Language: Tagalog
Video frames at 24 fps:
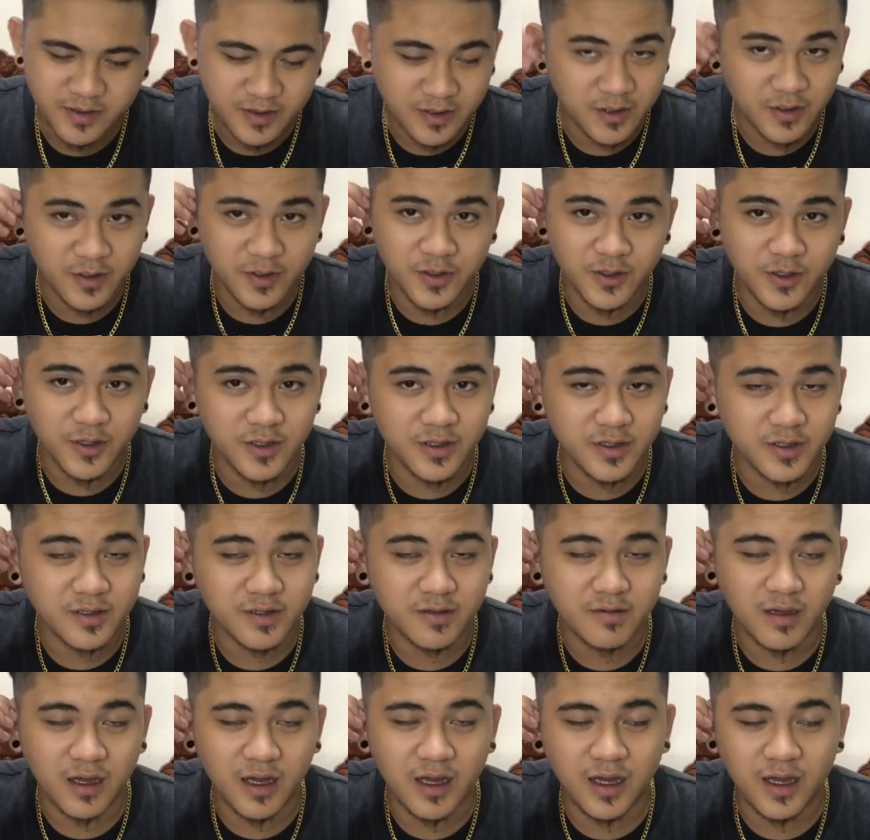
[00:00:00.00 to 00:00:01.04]
So, doon,
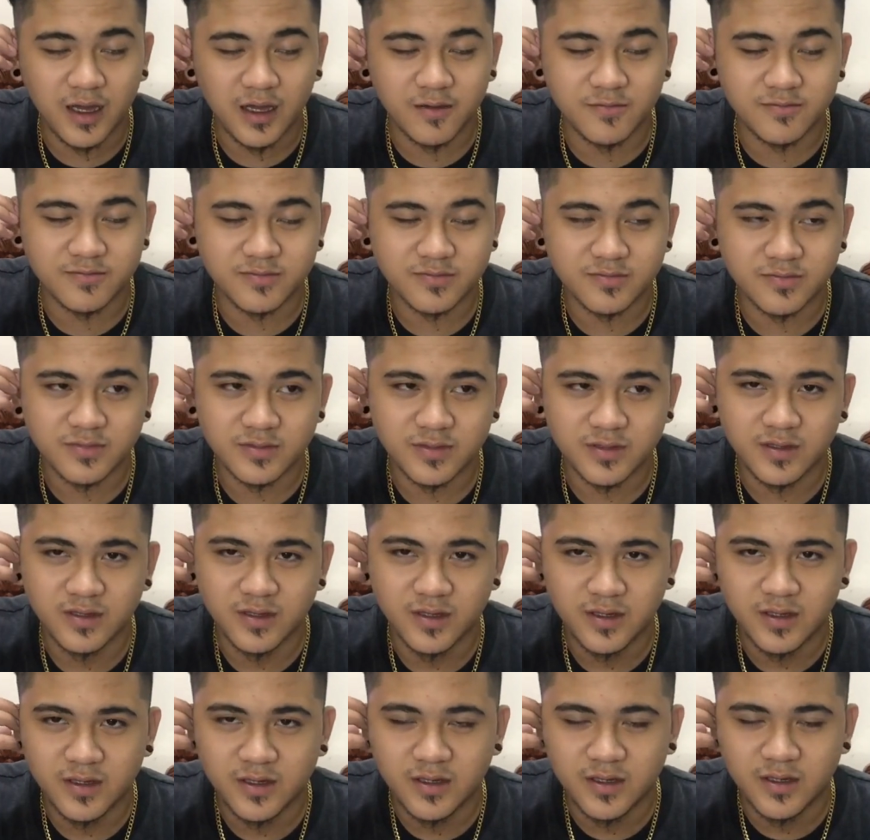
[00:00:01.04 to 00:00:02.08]
um,
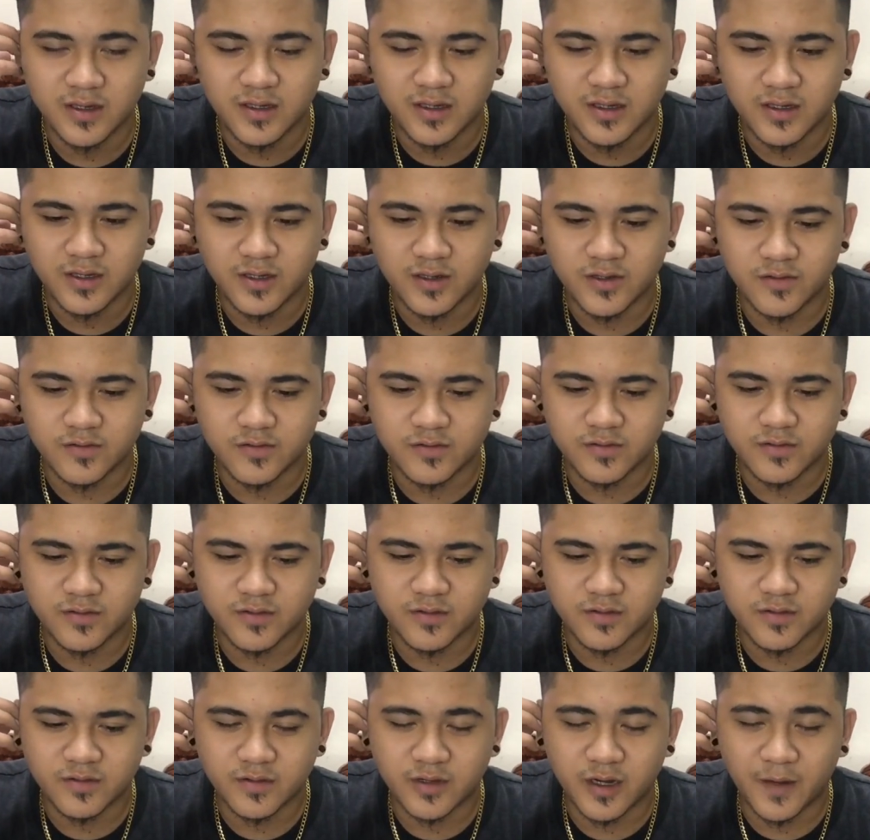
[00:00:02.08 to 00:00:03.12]
yung
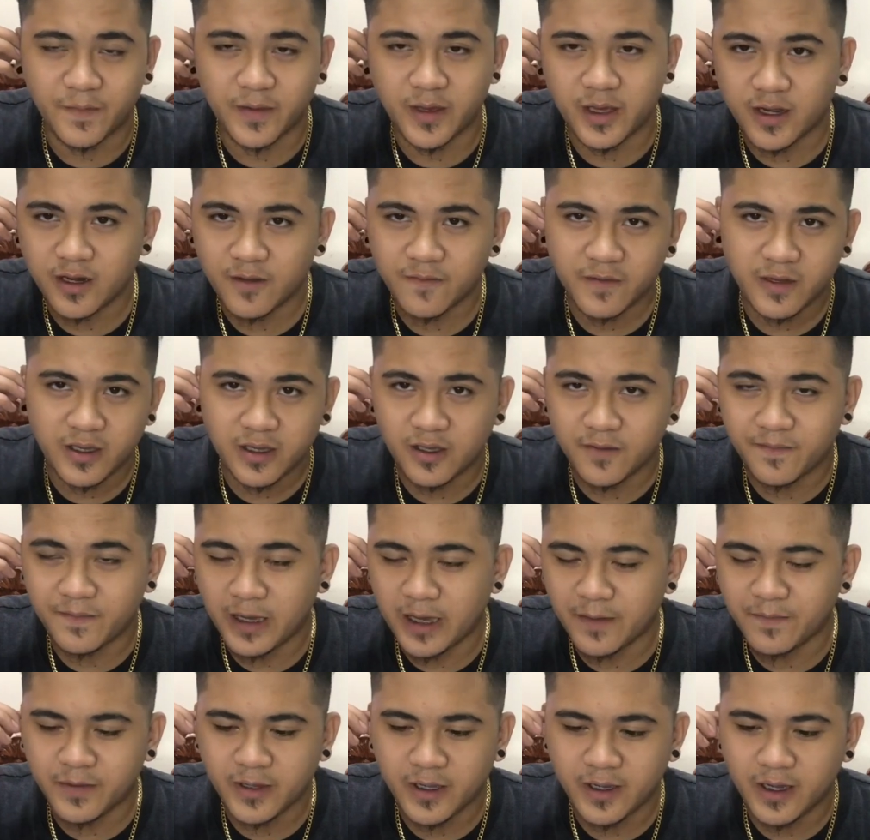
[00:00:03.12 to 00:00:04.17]
rape pa,
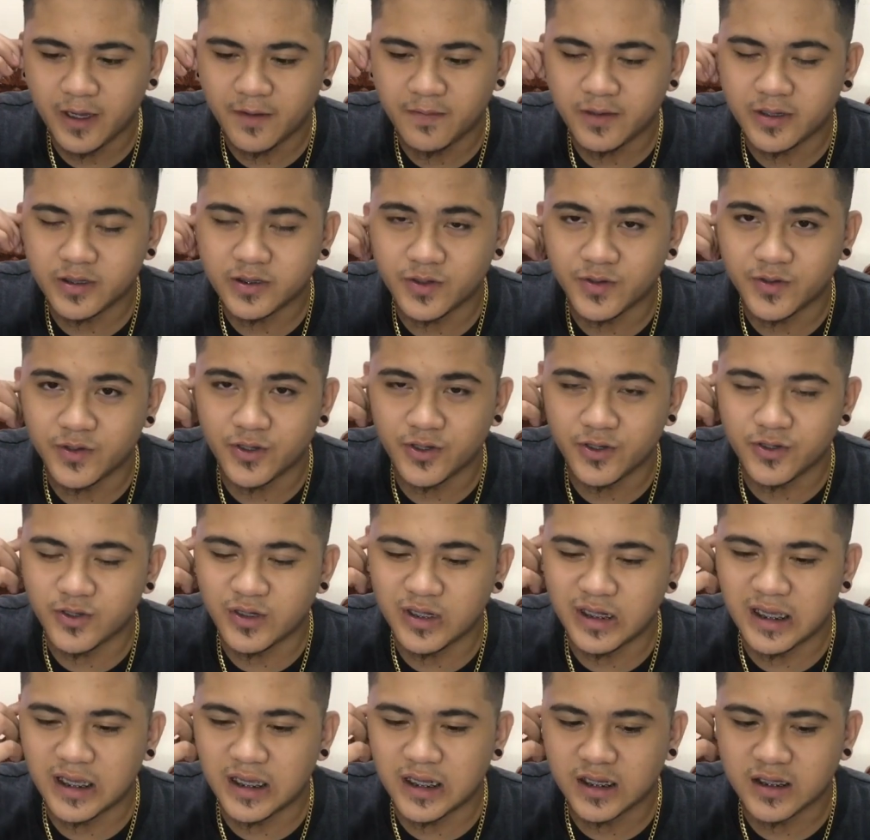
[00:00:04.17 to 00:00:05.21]
papi-hapan. So, yun yung
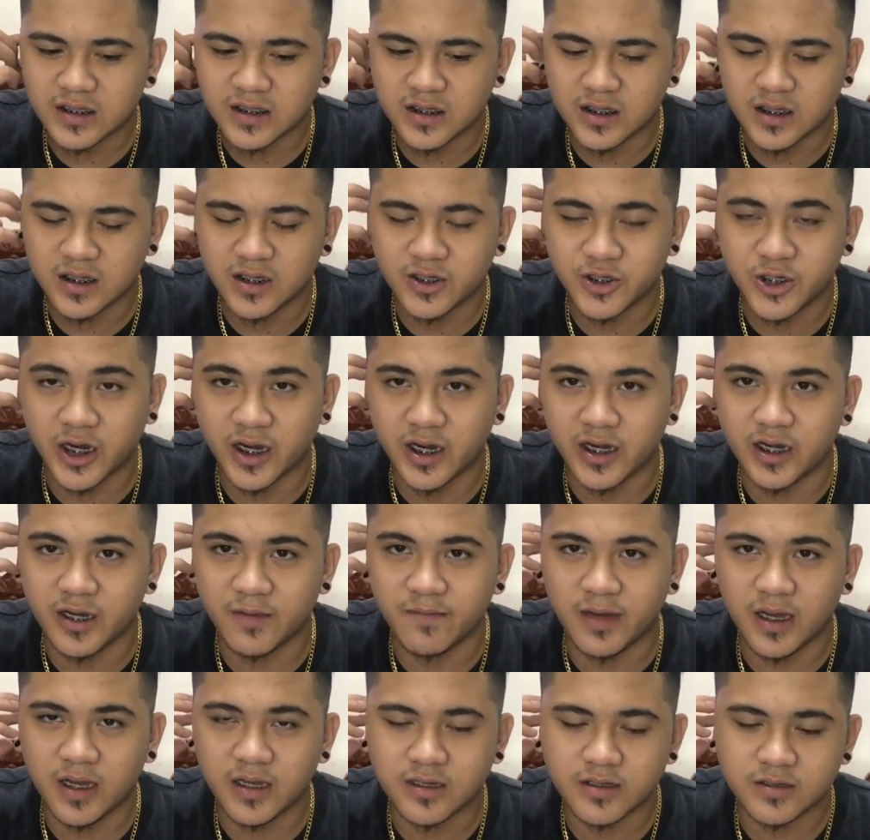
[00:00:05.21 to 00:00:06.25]
lyrics ni Charlie
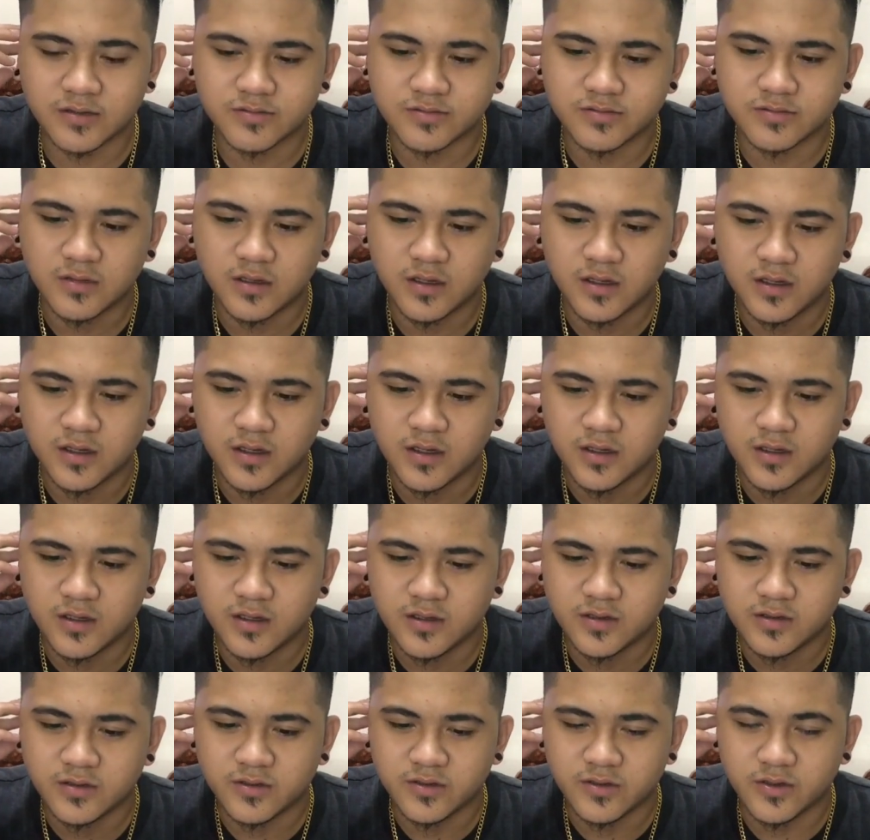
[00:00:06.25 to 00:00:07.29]
Mack
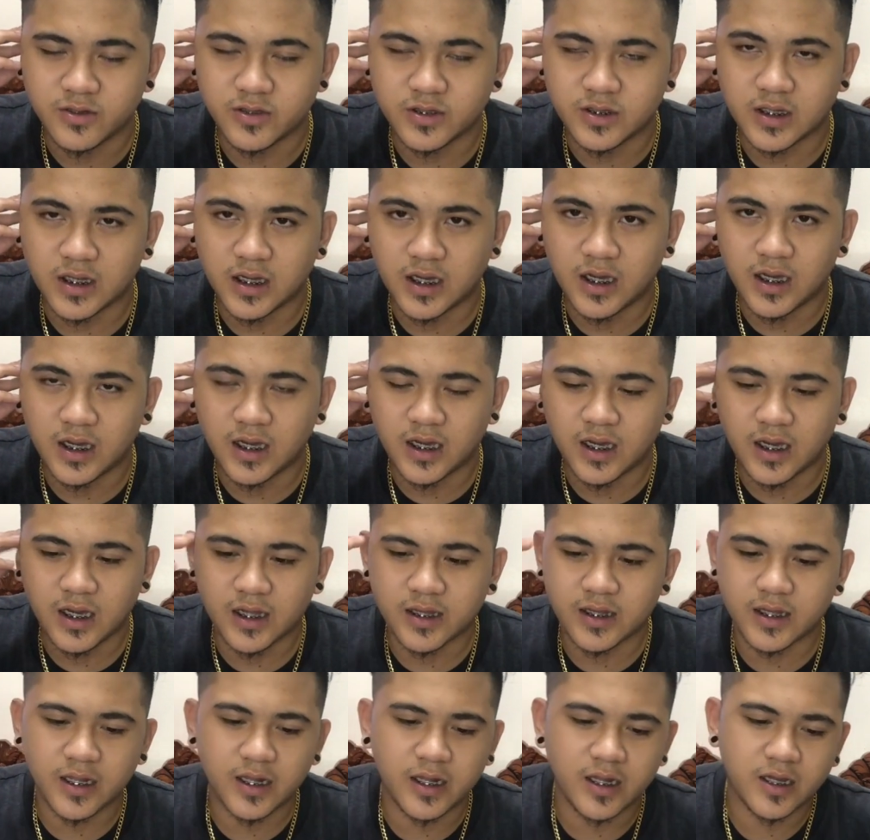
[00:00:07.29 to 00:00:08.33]
Doon sa
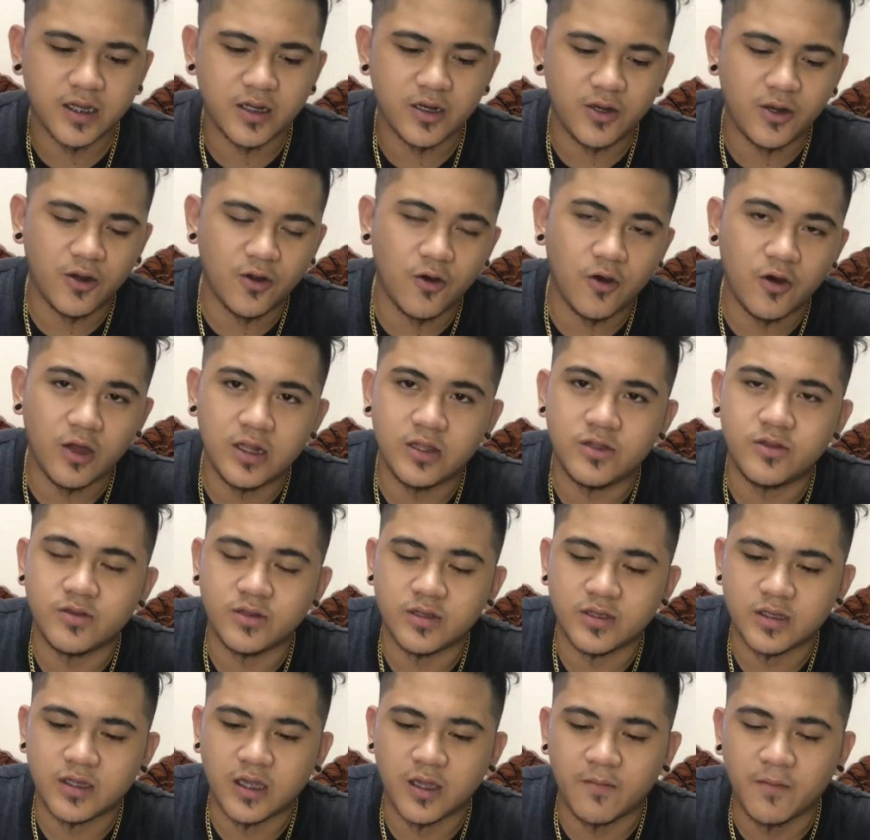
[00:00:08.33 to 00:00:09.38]
kanta ng local
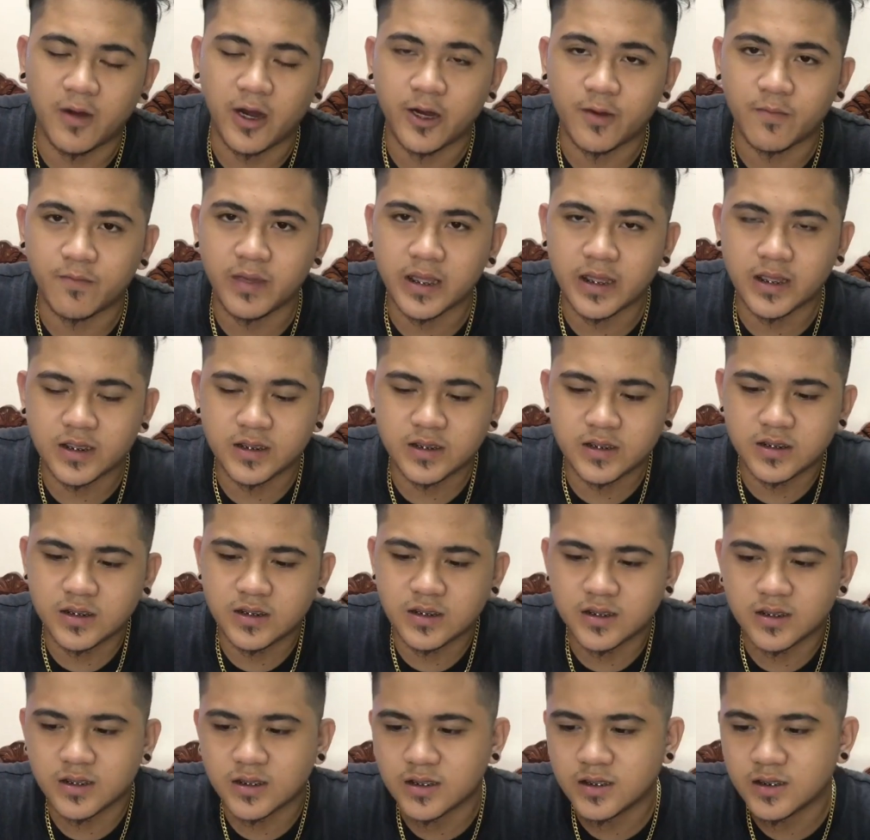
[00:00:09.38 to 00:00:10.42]
dun kay Mark
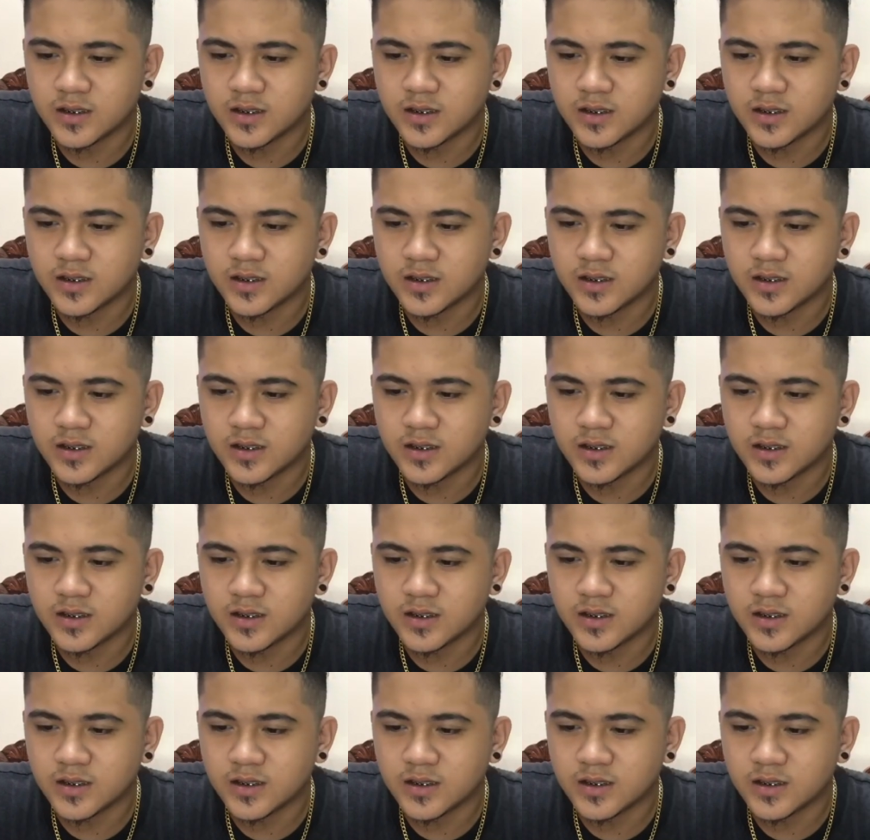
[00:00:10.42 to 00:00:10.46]
Beats.